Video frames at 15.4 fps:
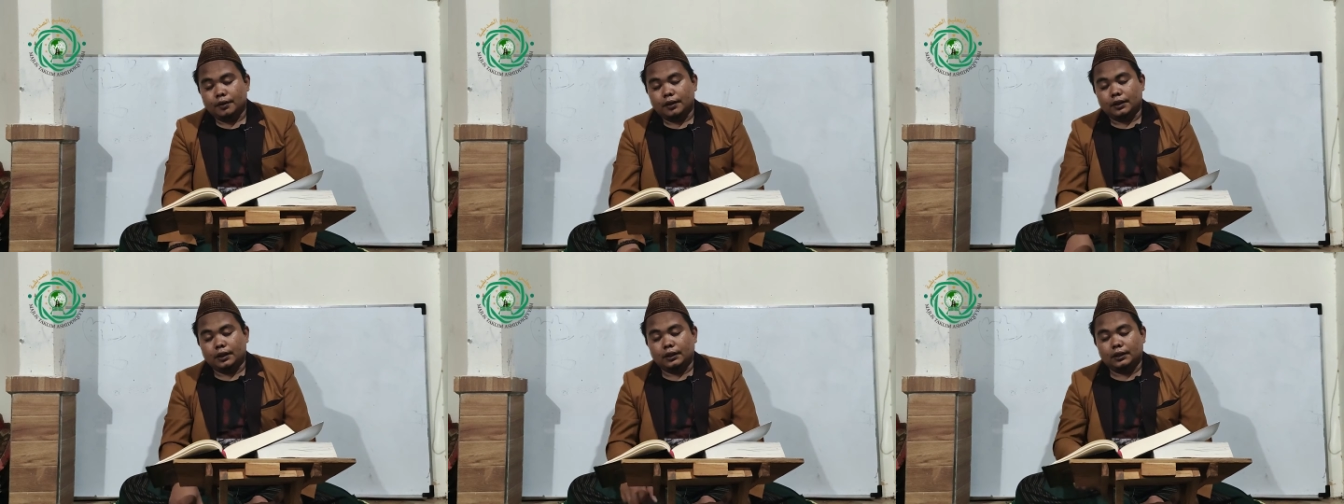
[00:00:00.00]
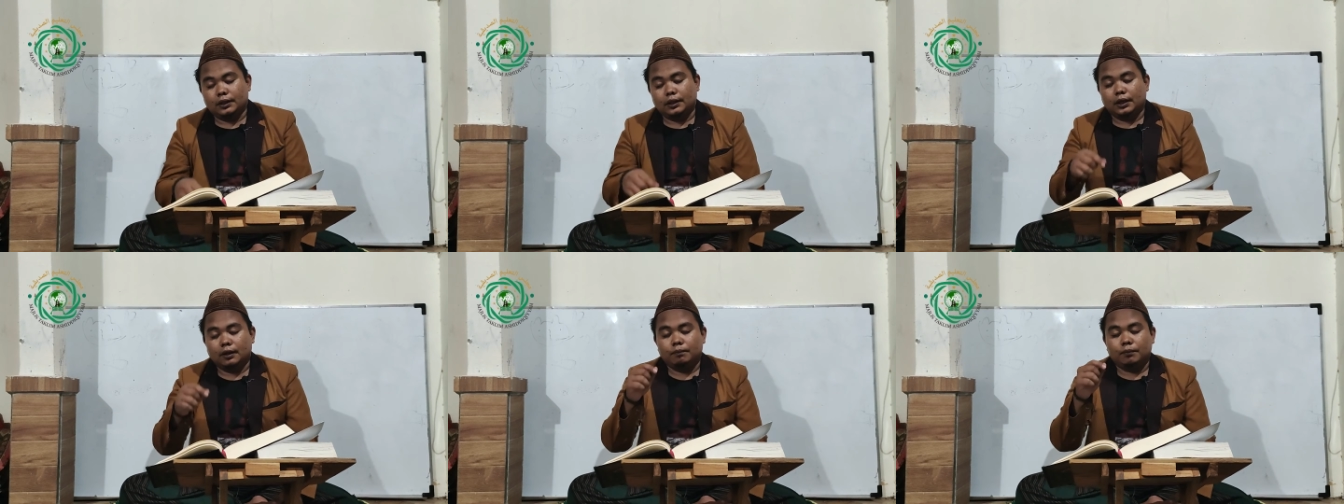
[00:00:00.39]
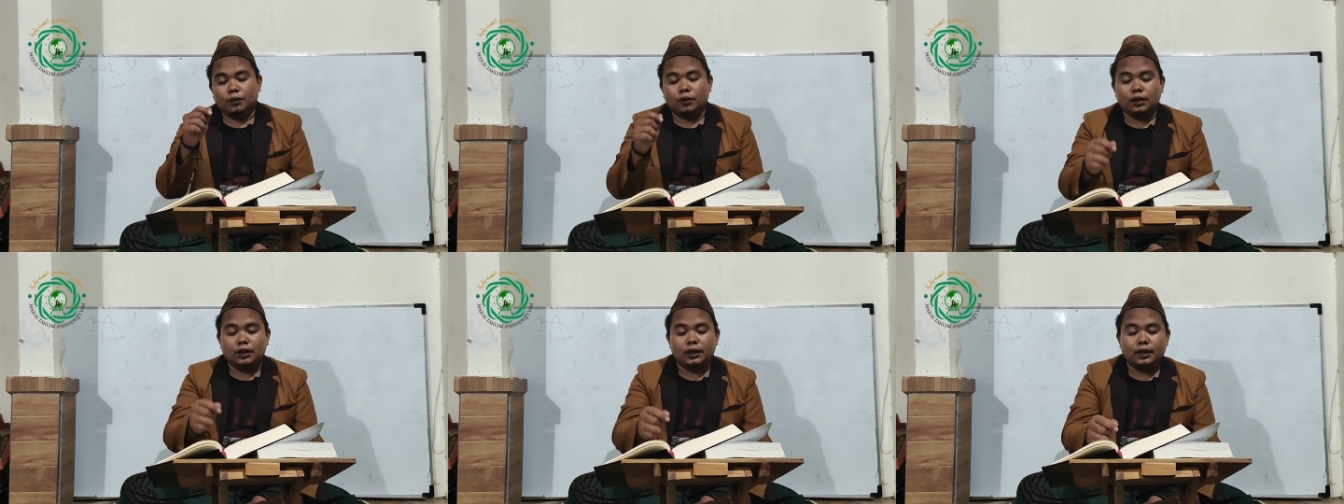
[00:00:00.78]
jadi tidak
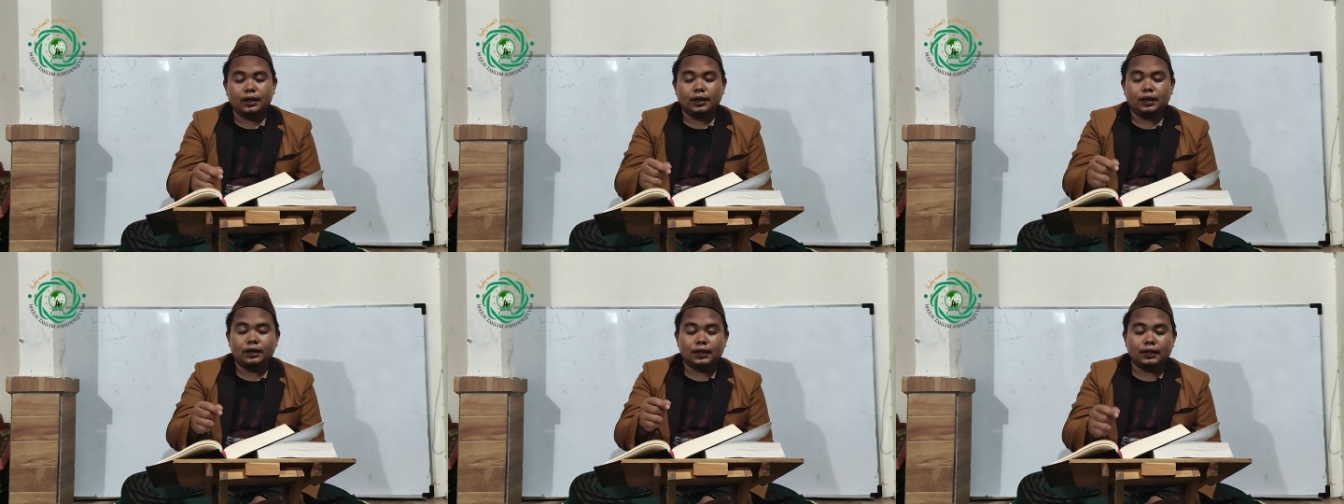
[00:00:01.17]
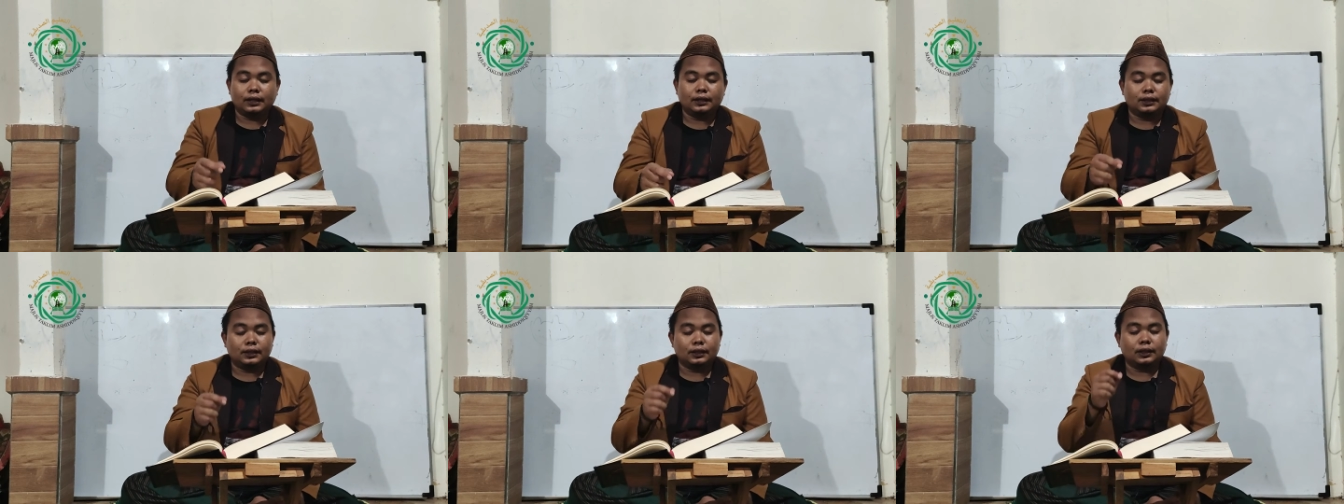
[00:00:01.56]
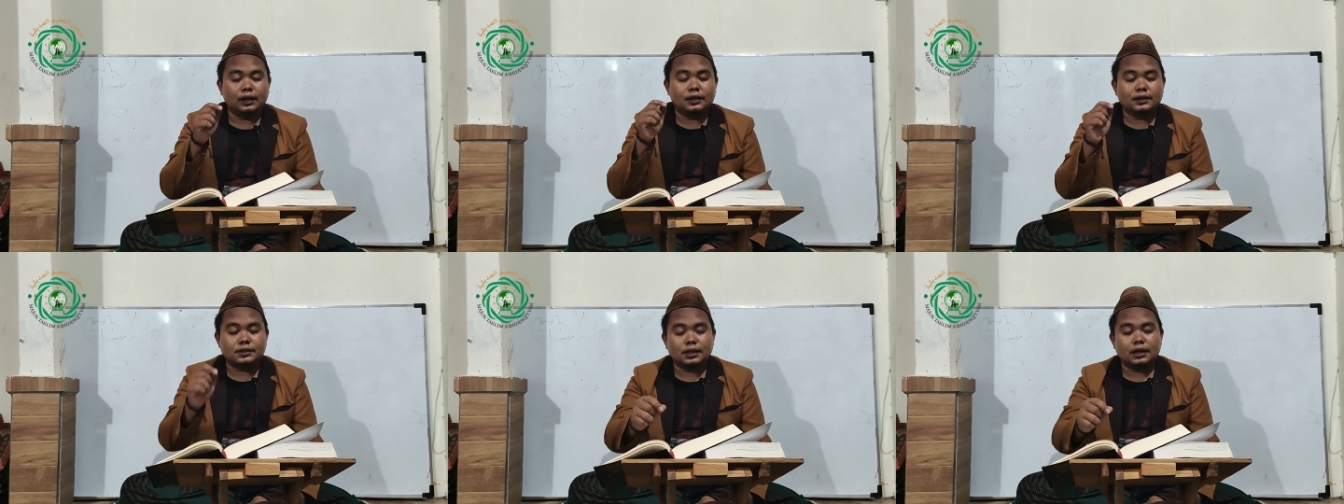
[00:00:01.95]
boleh dan
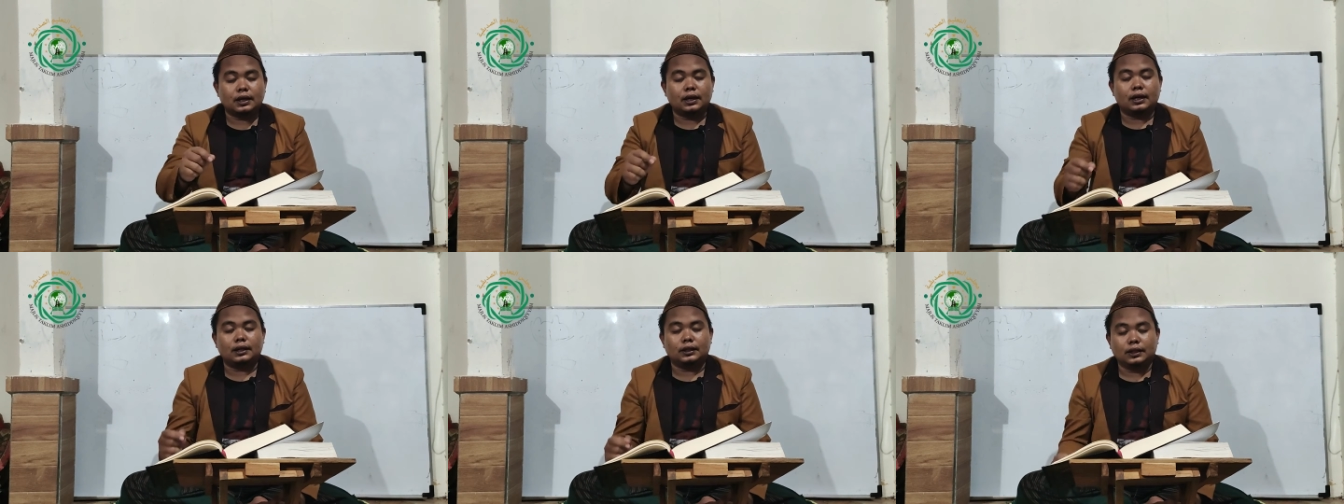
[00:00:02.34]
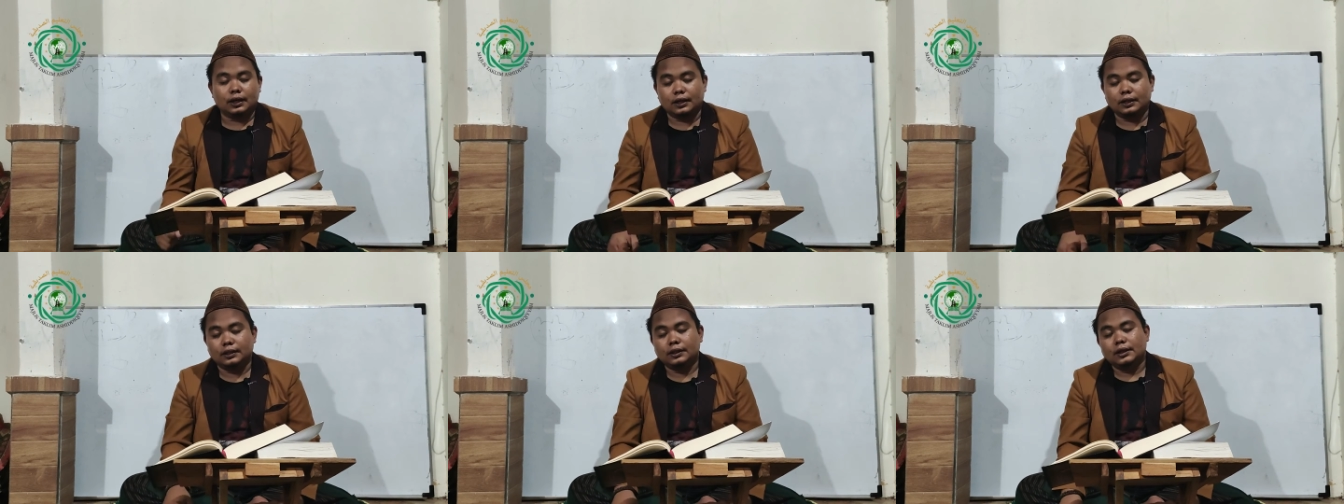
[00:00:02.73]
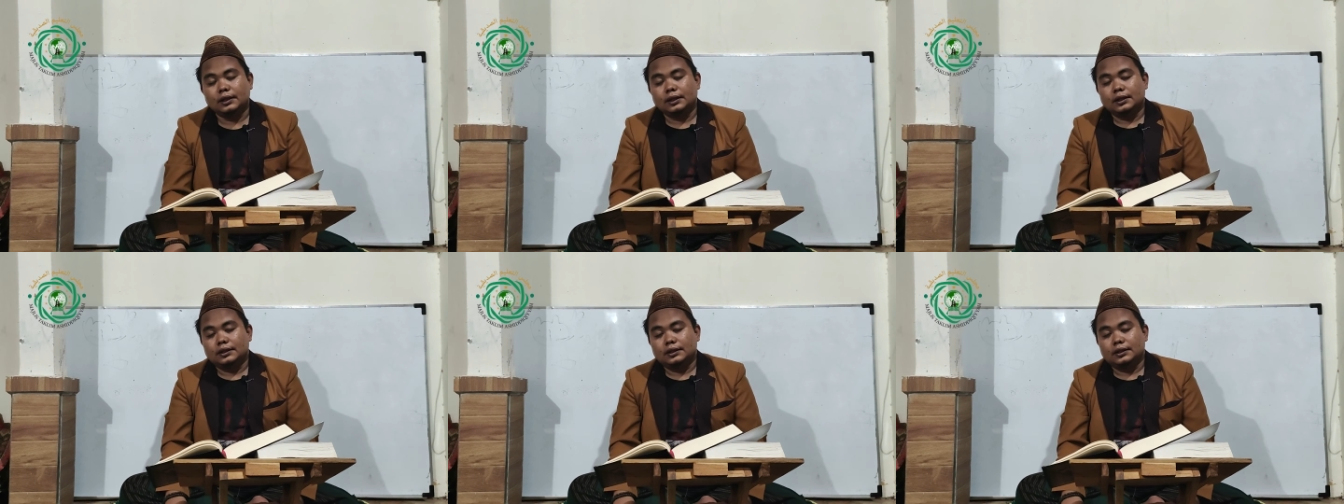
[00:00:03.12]
tidak sah adan